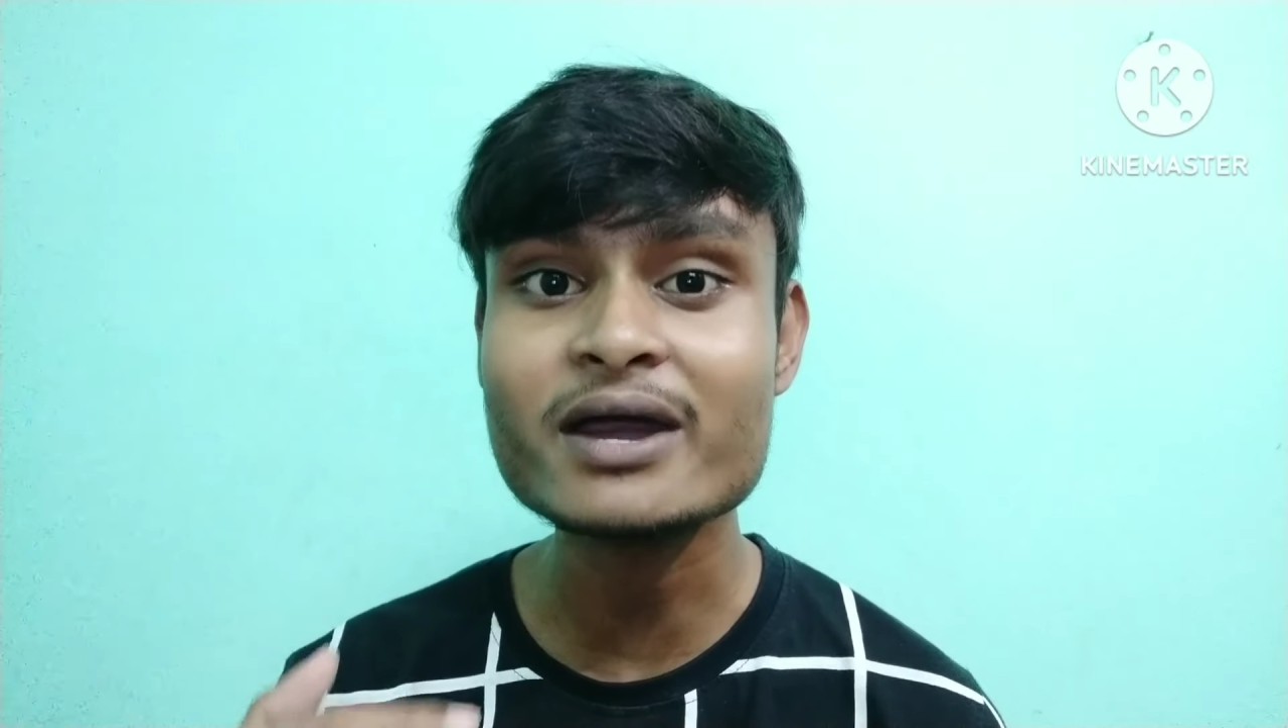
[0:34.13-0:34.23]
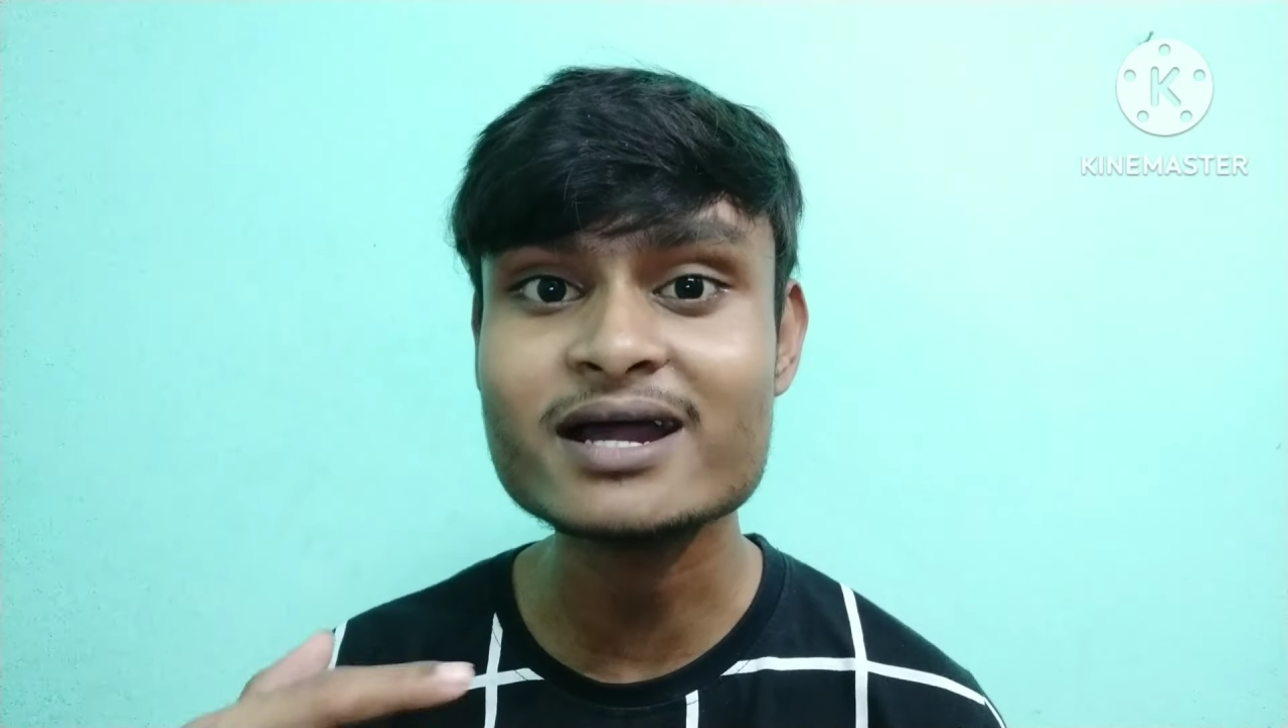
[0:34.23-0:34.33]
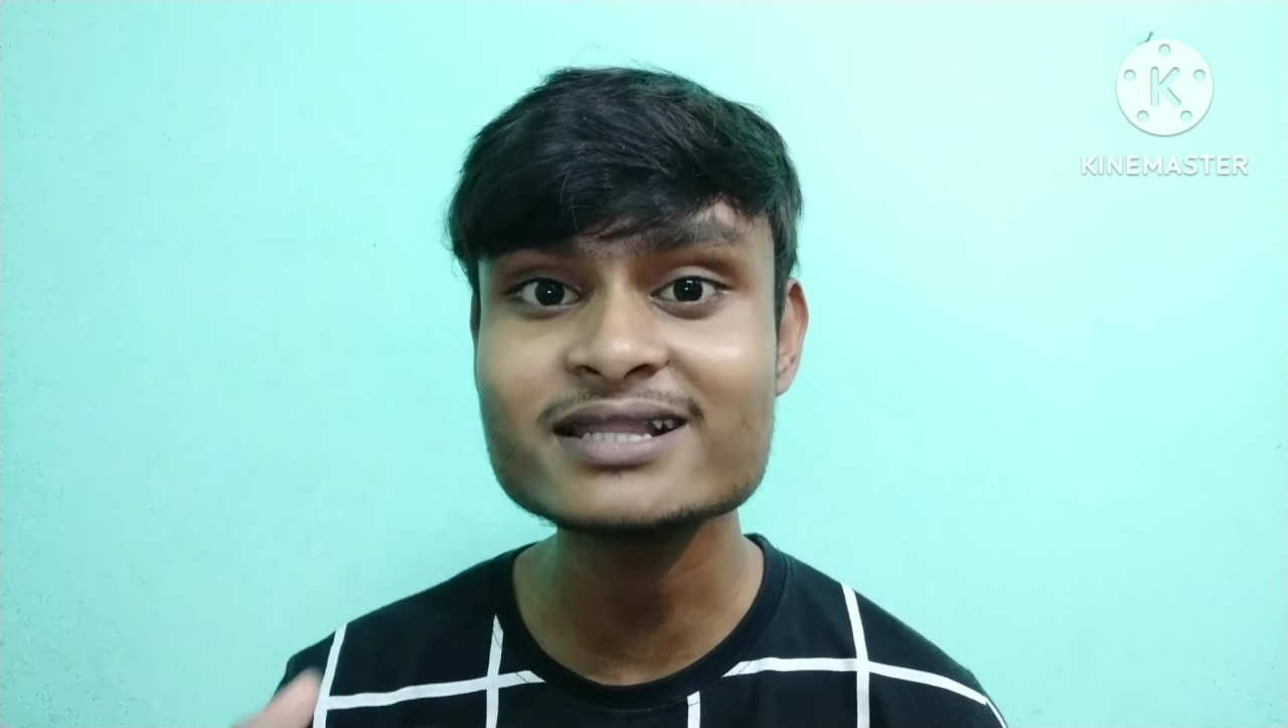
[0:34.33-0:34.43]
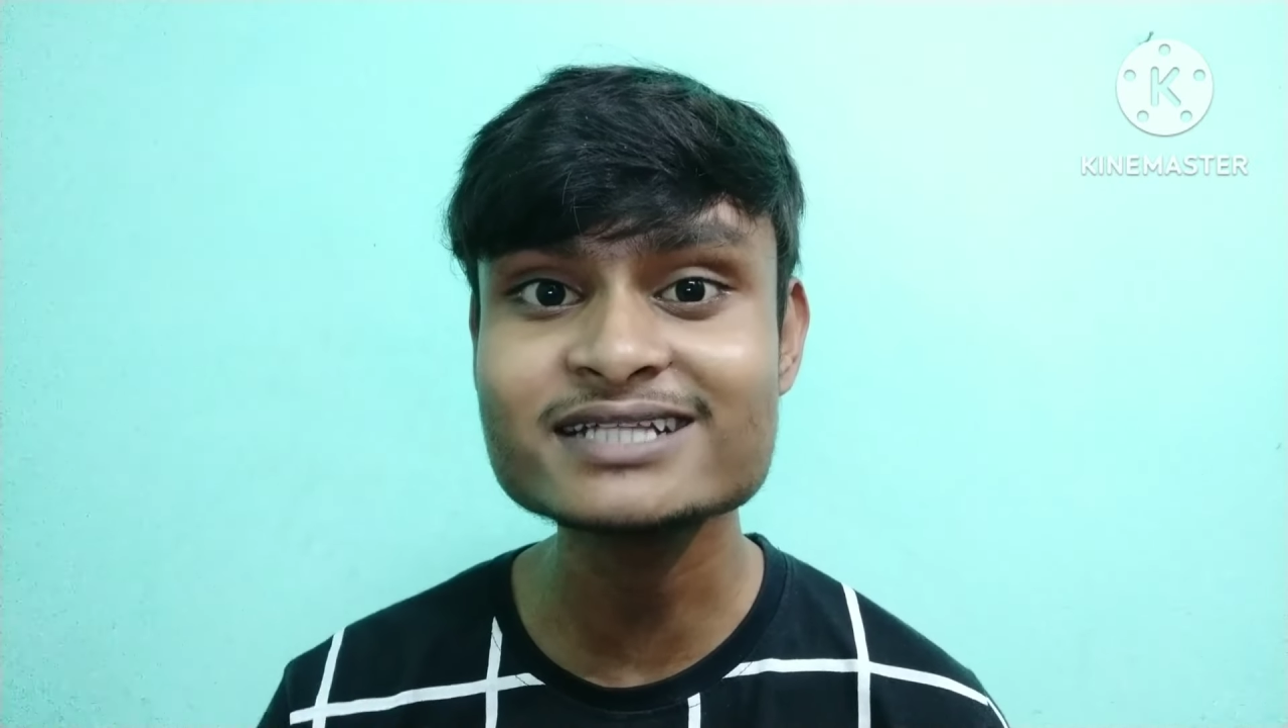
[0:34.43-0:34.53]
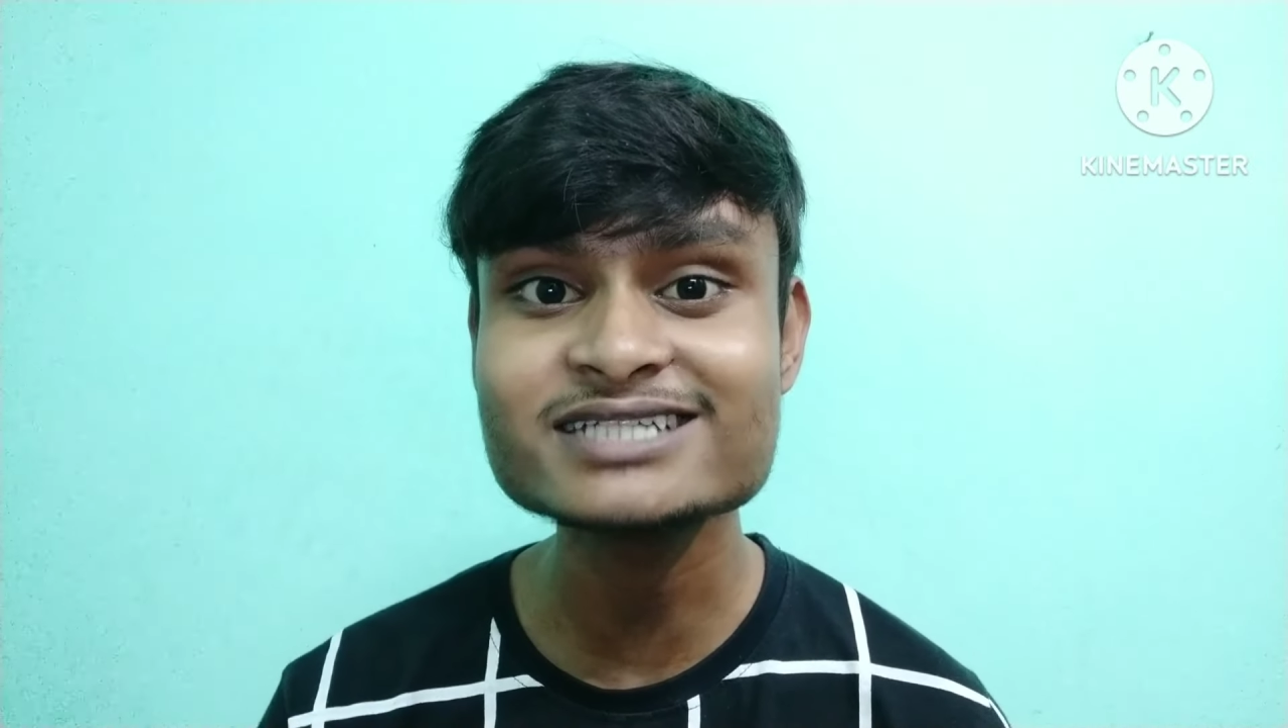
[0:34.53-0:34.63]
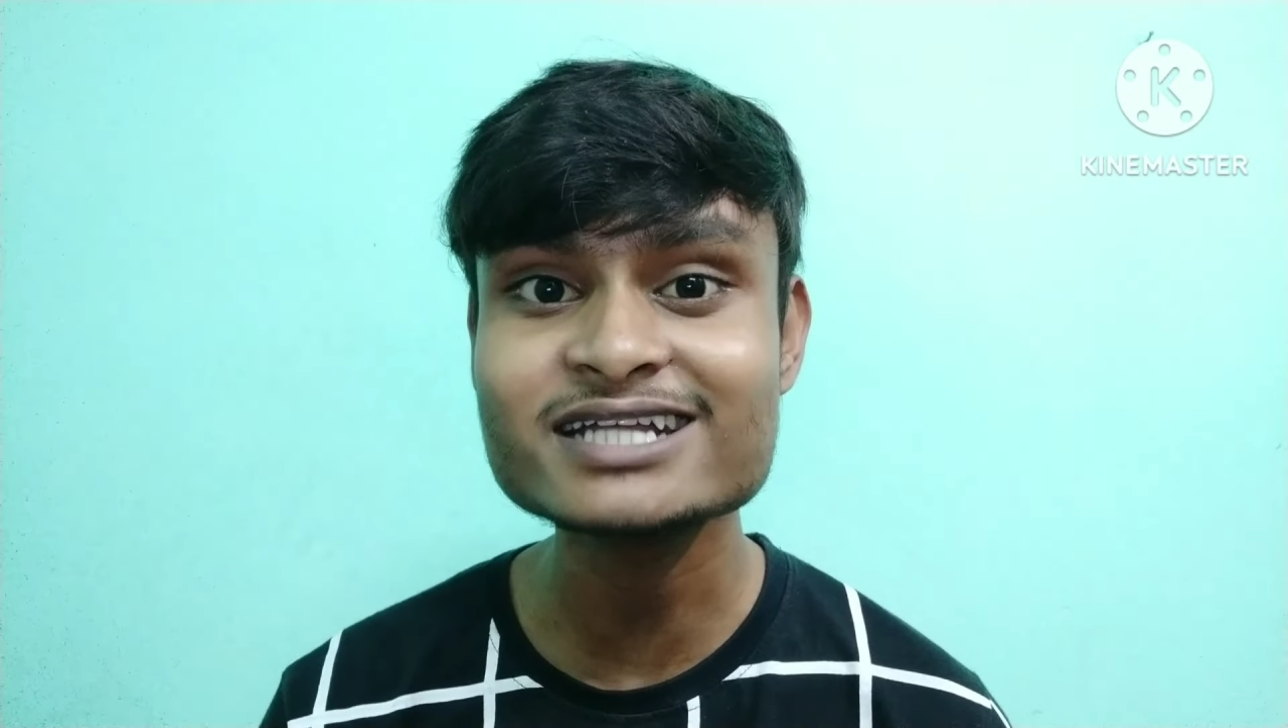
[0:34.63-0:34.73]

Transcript: पकड़ना